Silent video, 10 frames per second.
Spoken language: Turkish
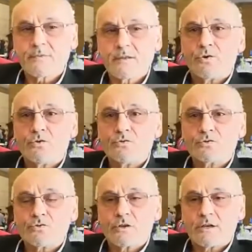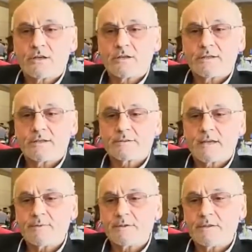Yoğunluk e,
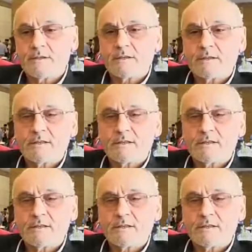tabii e,